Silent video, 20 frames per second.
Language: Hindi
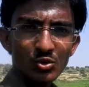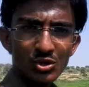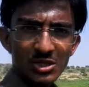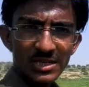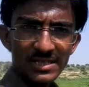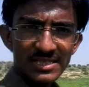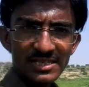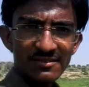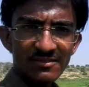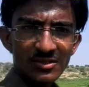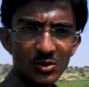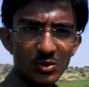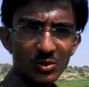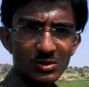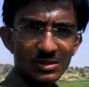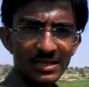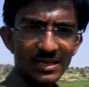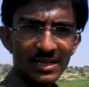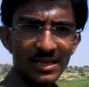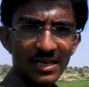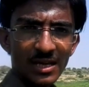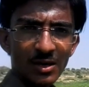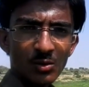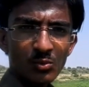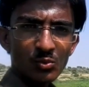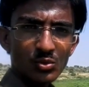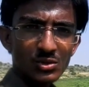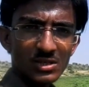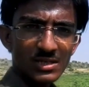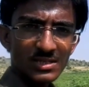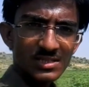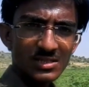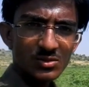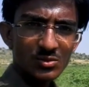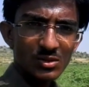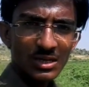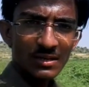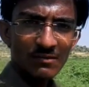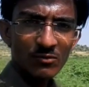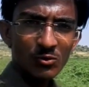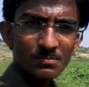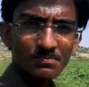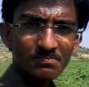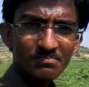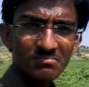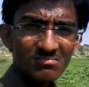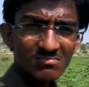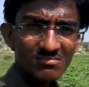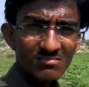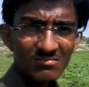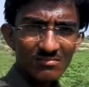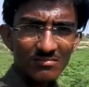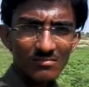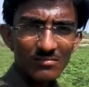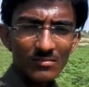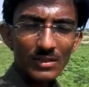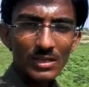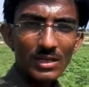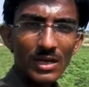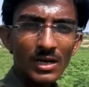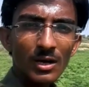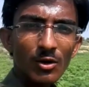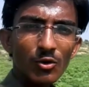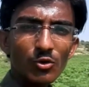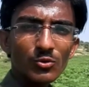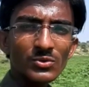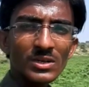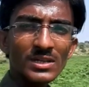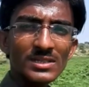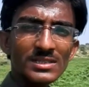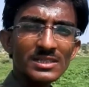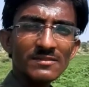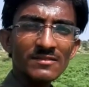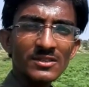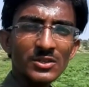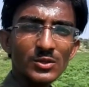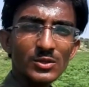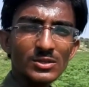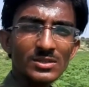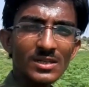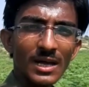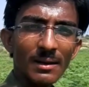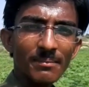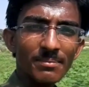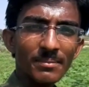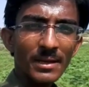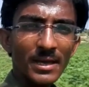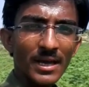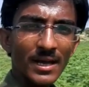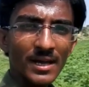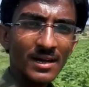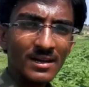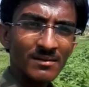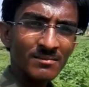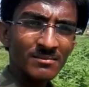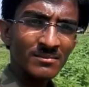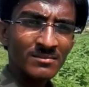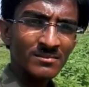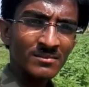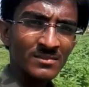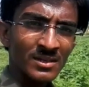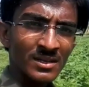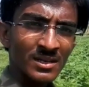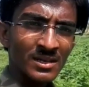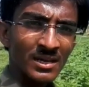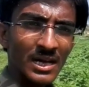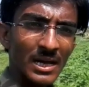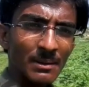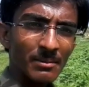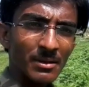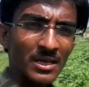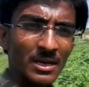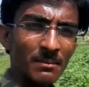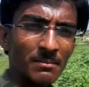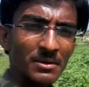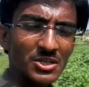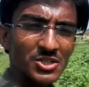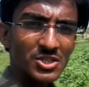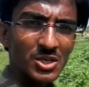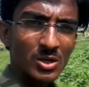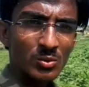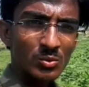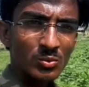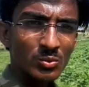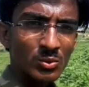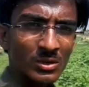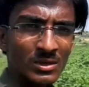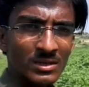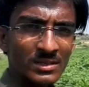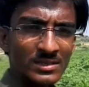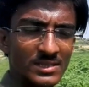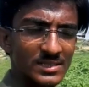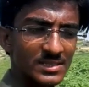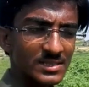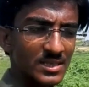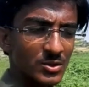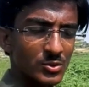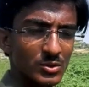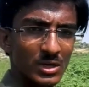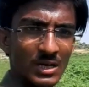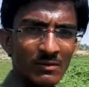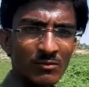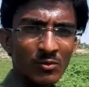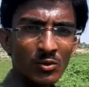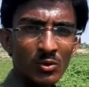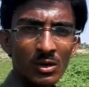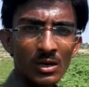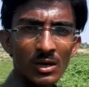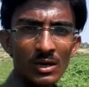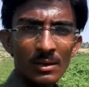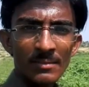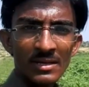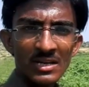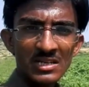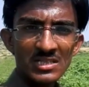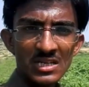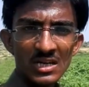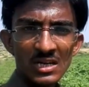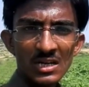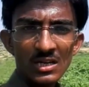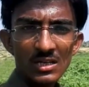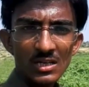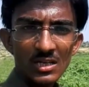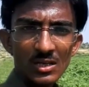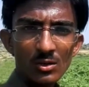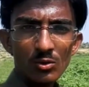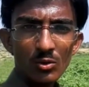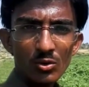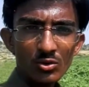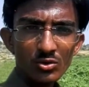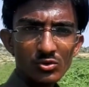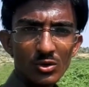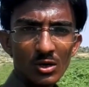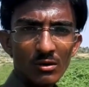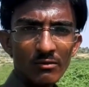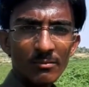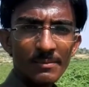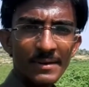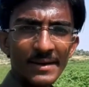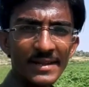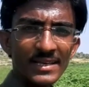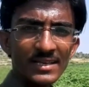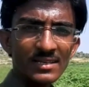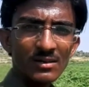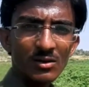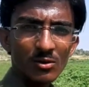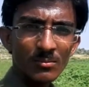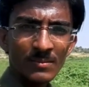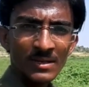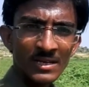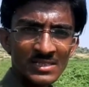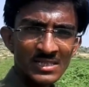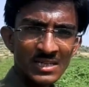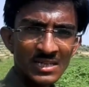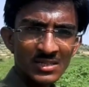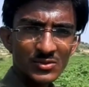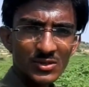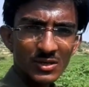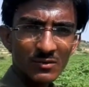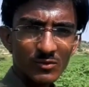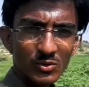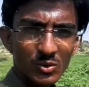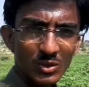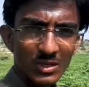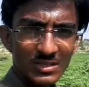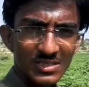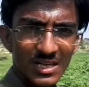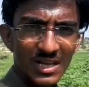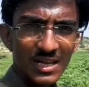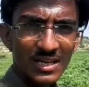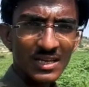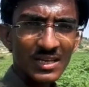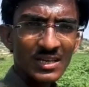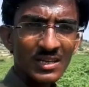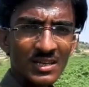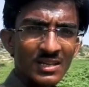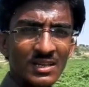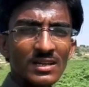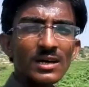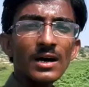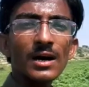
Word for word: कुछ ऐसी वीडियोज़ लेके आऊँ कुछ ऐसी जो है वो खूबसूरत सी वीडियोज़ आपके आपके यहाँ पेश करूँ जिससे जो है वो मेरे चैनल की ग्रोथ जो है वो बढ़े और मेरा चैनल जो है वो थोड़ा सा आगे